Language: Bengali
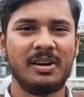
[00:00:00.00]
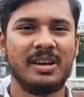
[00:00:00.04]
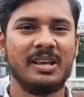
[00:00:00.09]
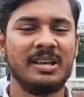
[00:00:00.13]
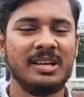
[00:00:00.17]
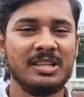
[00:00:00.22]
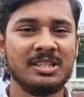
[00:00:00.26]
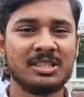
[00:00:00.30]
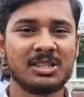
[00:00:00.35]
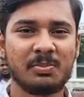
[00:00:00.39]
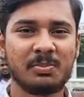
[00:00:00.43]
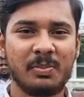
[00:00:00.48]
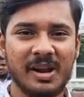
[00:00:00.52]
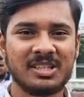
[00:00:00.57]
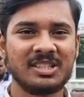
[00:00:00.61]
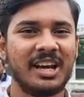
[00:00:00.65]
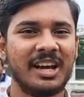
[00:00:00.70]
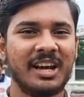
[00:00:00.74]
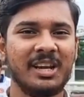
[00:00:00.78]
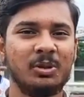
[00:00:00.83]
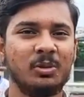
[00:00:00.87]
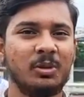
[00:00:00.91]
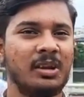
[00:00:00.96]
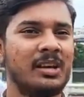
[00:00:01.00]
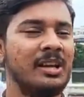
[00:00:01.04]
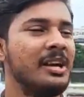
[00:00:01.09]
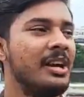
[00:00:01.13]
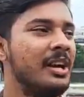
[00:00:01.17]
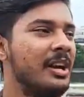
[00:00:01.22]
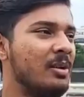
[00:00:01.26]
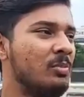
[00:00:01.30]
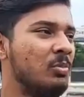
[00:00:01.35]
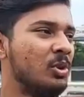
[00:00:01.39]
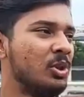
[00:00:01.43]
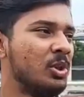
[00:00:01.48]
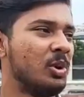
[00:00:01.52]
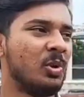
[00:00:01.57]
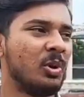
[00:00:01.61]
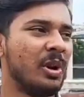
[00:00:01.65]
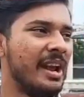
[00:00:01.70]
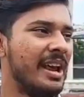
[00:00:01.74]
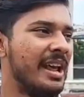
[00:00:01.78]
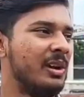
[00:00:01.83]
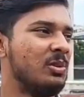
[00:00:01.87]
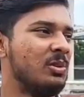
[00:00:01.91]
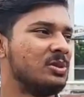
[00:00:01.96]
মানে ইন্সপায়ার জাগে তো ক্রিকেটের প্রতি
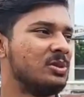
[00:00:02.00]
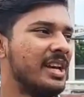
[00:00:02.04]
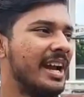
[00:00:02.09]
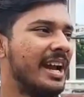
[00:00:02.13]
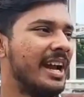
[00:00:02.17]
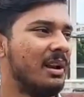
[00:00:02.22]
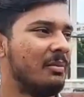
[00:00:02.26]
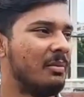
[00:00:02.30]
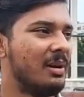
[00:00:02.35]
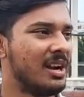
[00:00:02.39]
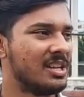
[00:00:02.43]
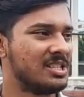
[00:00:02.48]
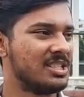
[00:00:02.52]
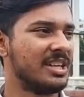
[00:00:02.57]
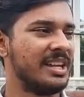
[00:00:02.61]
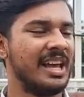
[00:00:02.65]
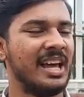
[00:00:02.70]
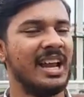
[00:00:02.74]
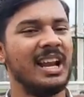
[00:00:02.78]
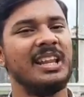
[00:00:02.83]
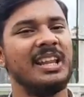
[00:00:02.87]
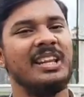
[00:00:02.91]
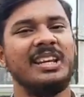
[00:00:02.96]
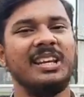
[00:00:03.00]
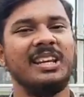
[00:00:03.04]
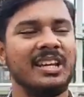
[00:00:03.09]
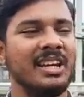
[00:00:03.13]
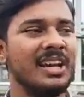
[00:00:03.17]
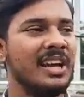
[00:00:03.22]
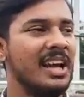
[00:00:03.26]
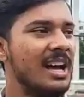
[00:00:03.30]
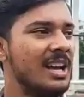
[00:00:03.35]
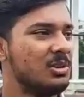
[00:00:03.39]
ওটার এখন জাগে না বাংলাদেশের খেলা দেখে